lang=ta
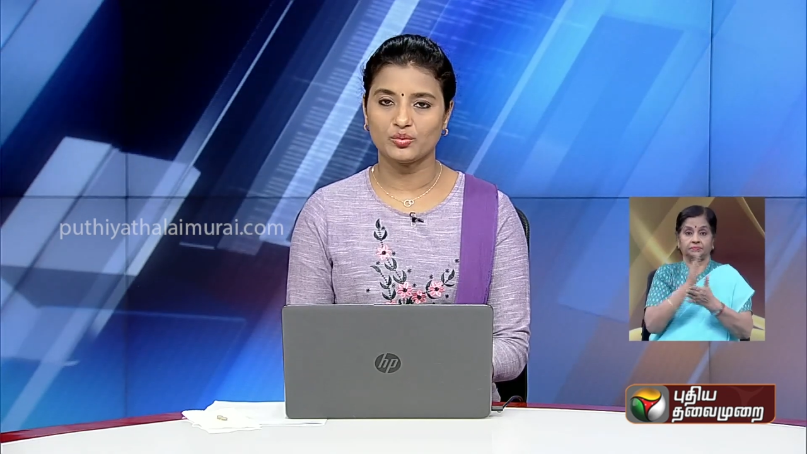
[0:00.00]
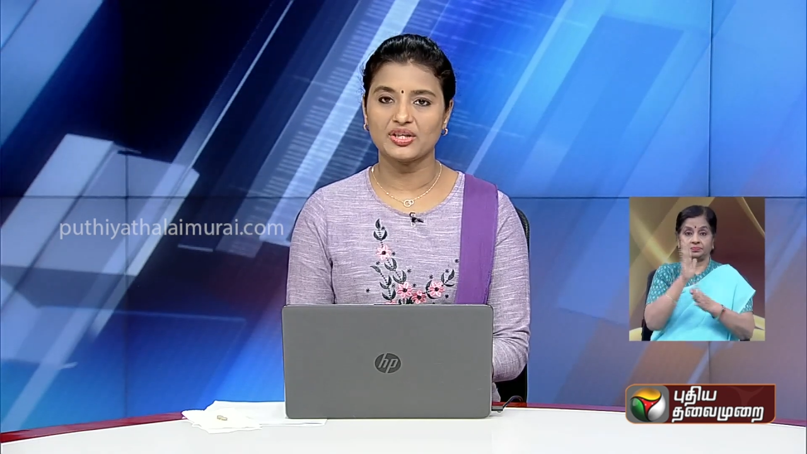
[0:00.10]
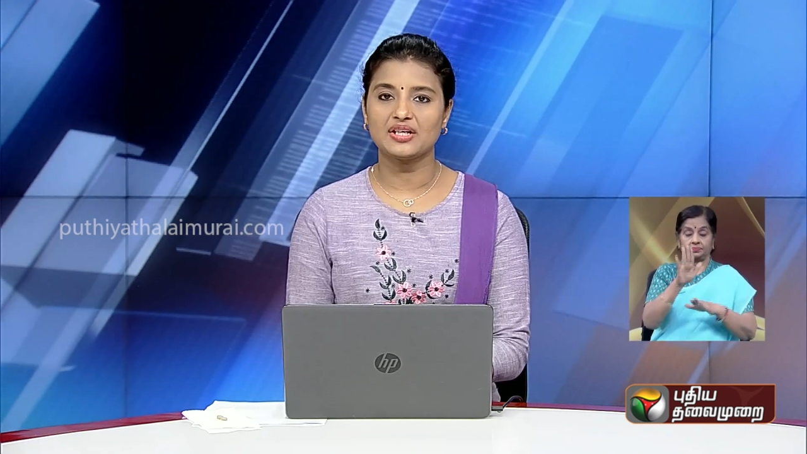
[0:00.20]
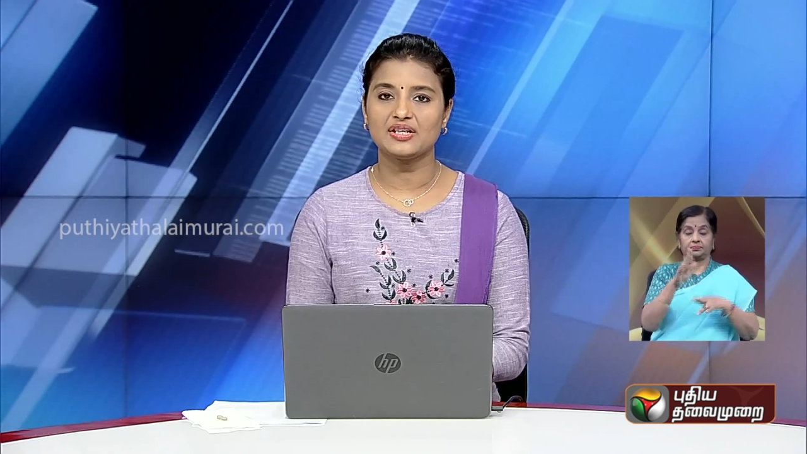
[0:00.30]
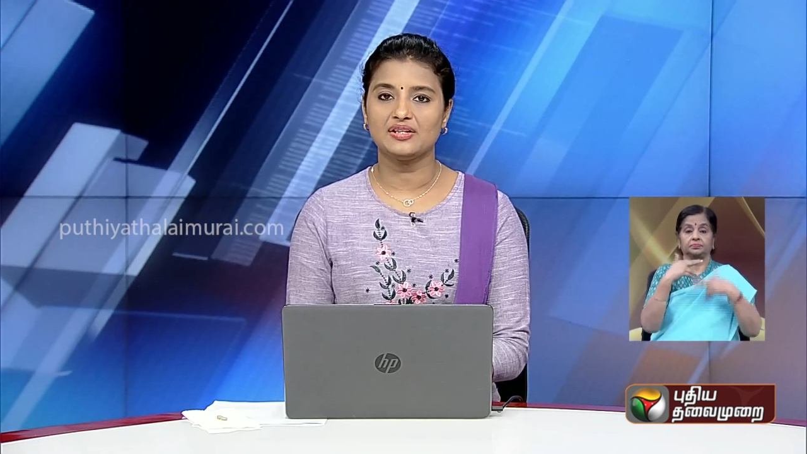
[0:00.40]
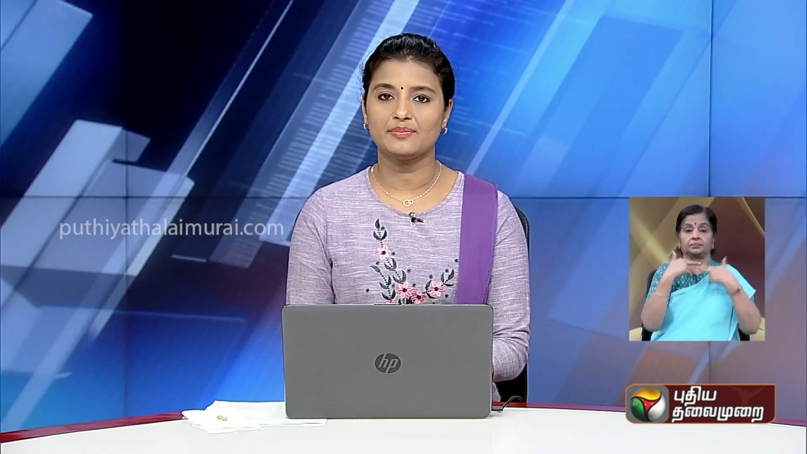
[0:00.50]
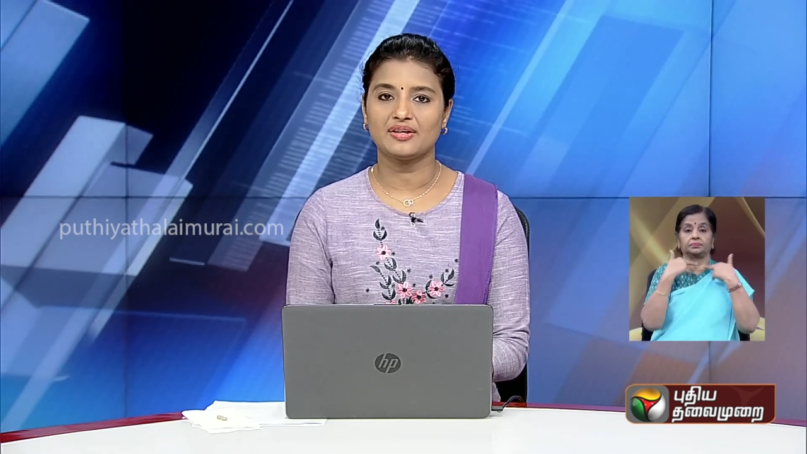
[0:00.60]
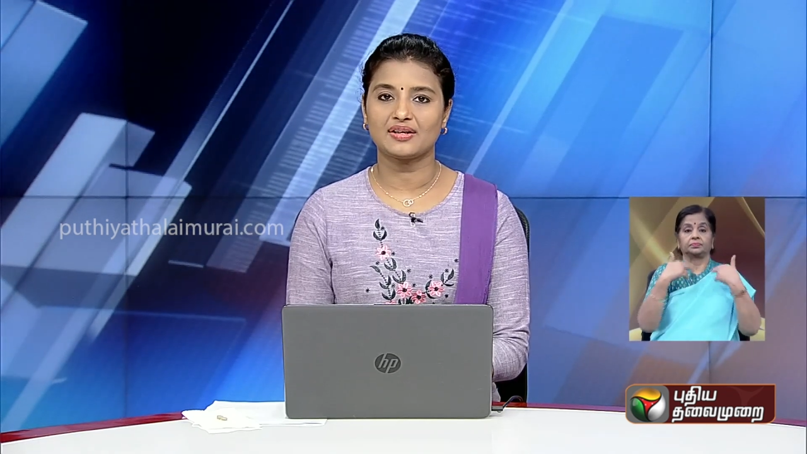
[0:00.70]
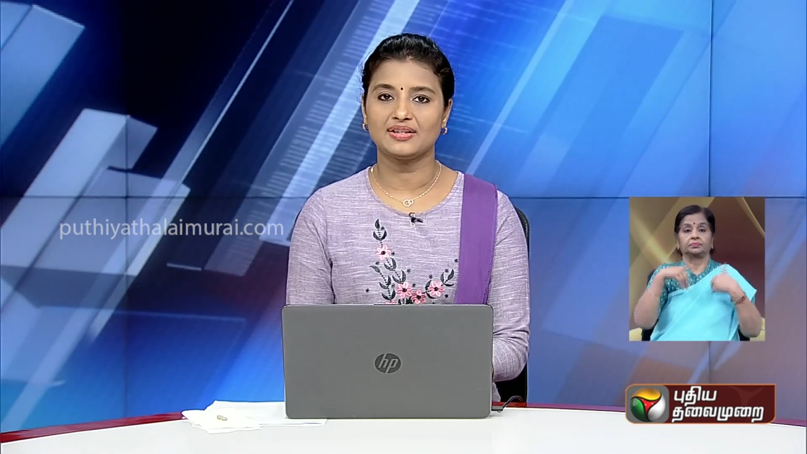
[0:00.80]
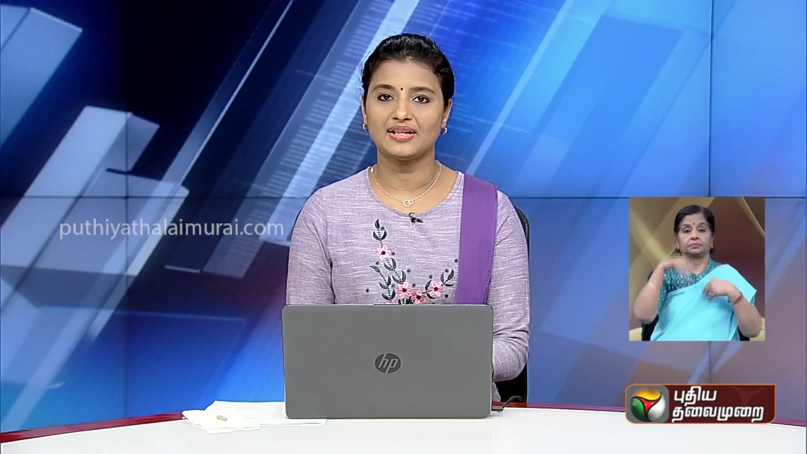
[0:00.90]

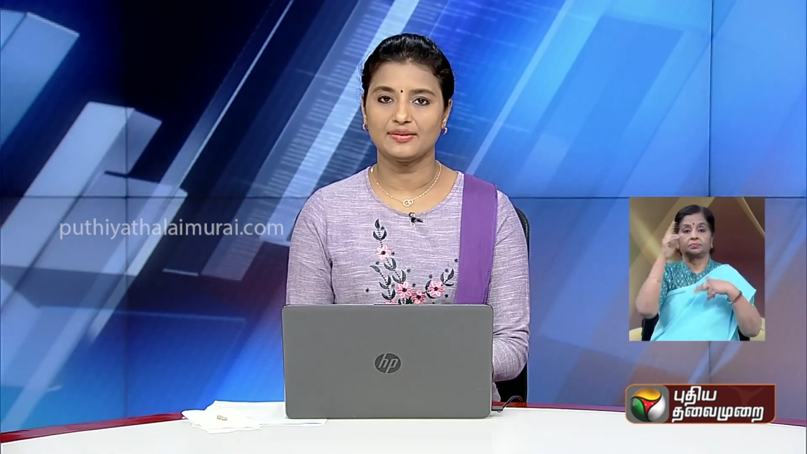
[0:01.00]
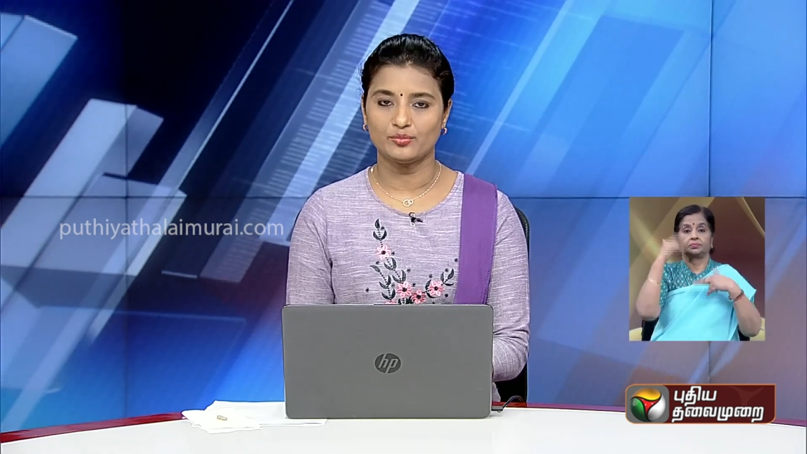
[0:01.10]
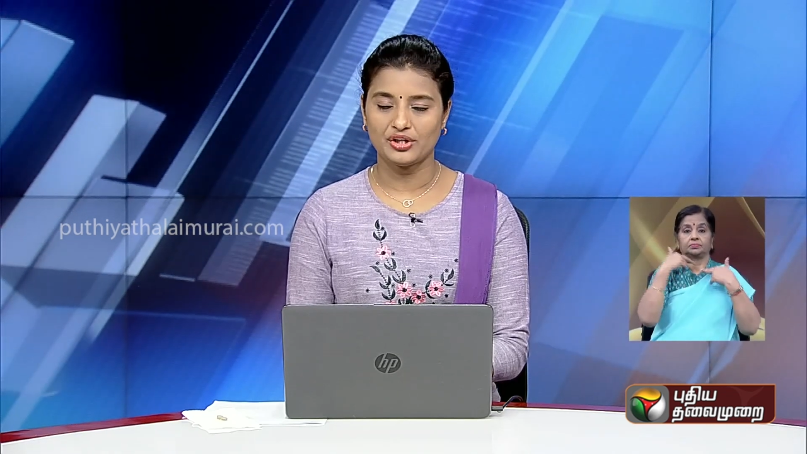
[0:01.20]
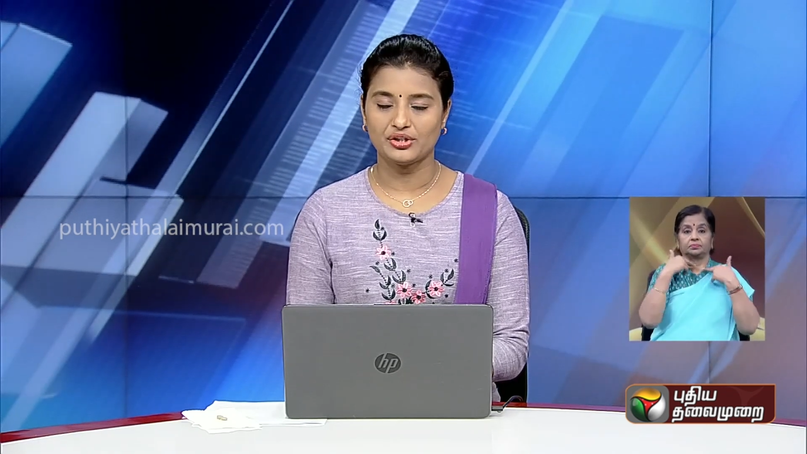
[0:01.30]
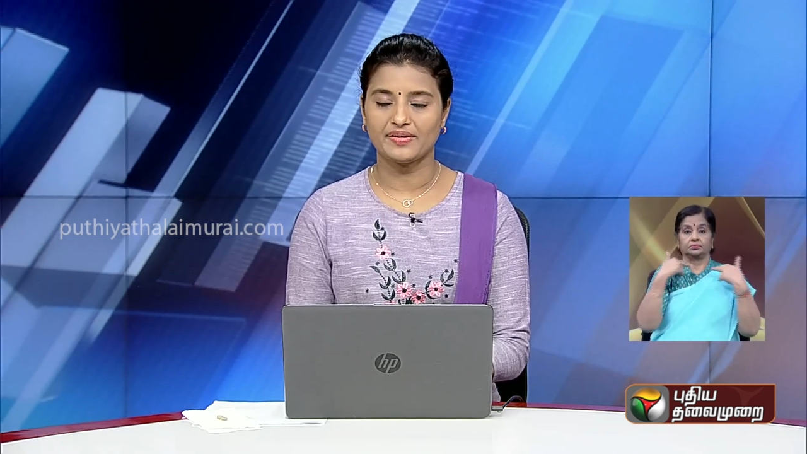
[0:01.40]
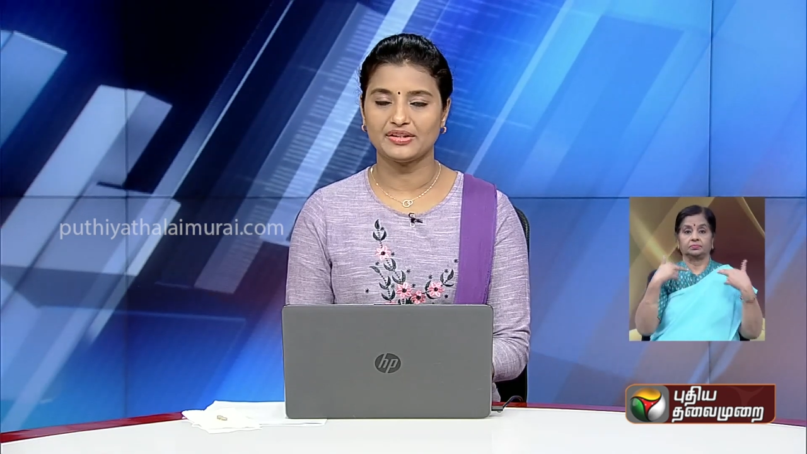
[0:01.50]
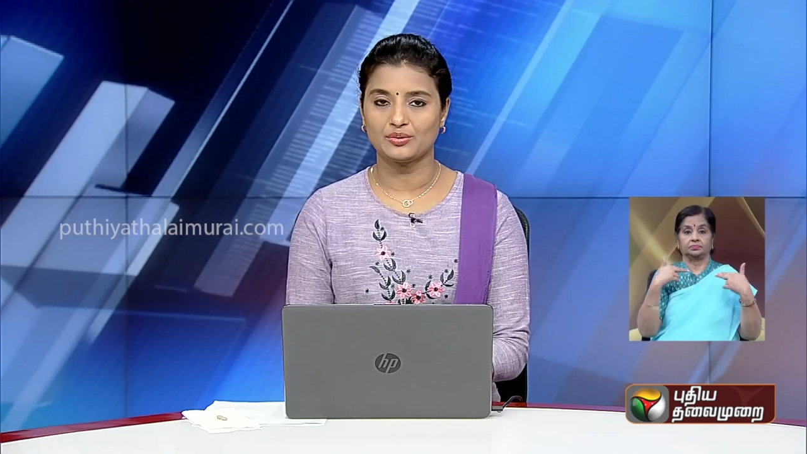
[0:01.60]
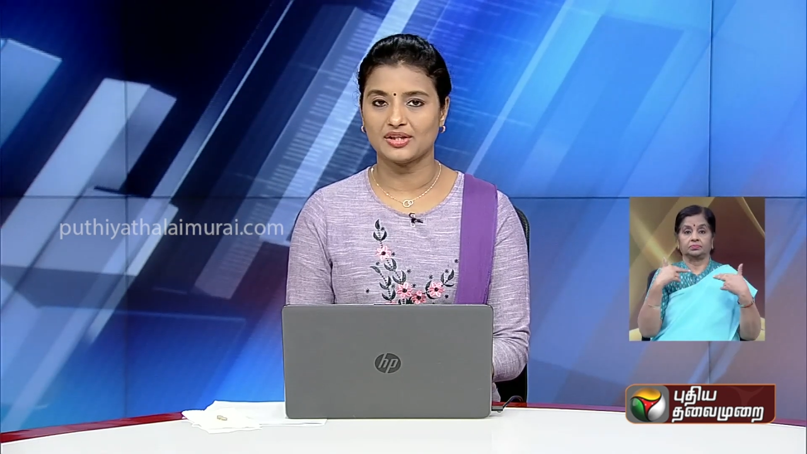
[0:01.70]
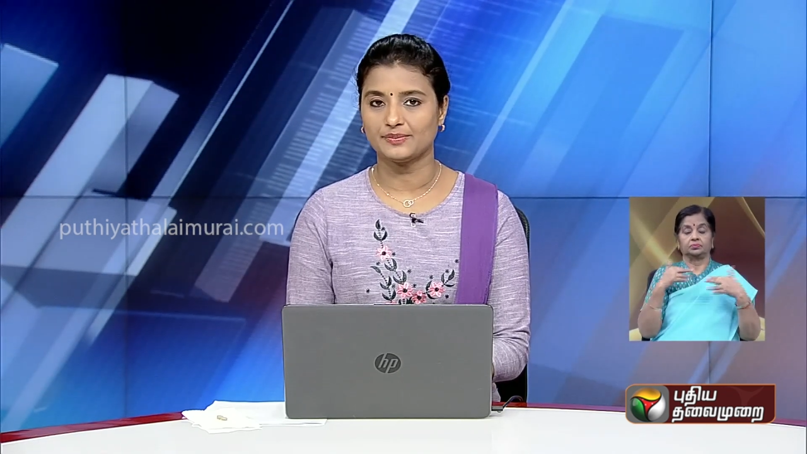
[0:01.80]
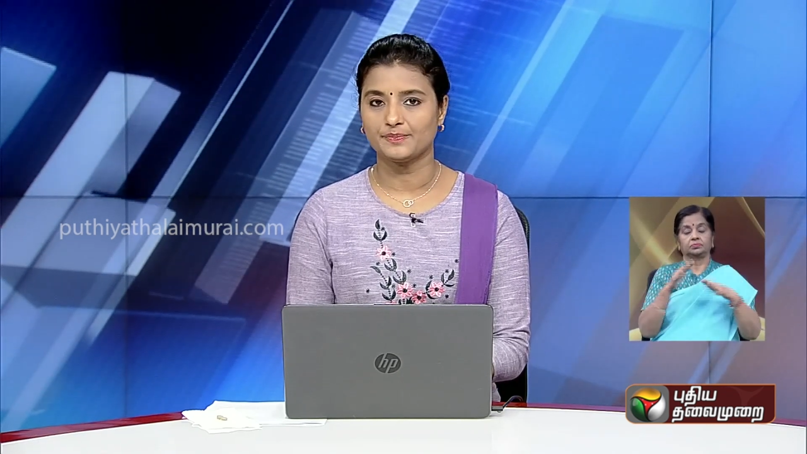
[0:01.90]
உயர்நீதிமன்ற கிளை முடித்து
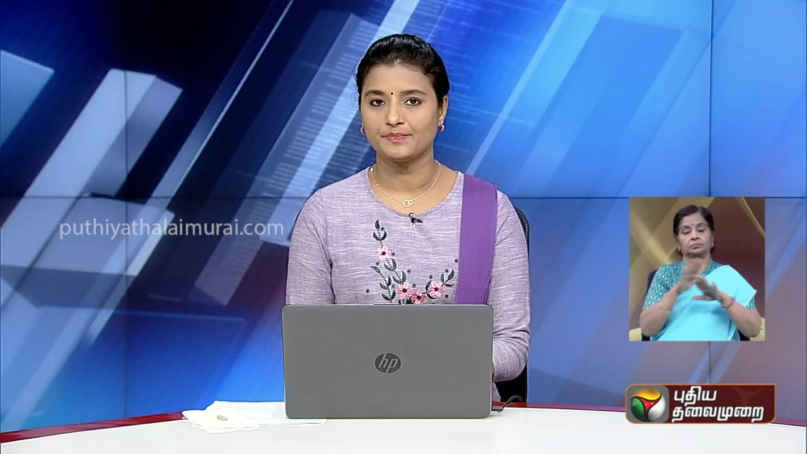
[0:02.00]
வைத்துள்ளது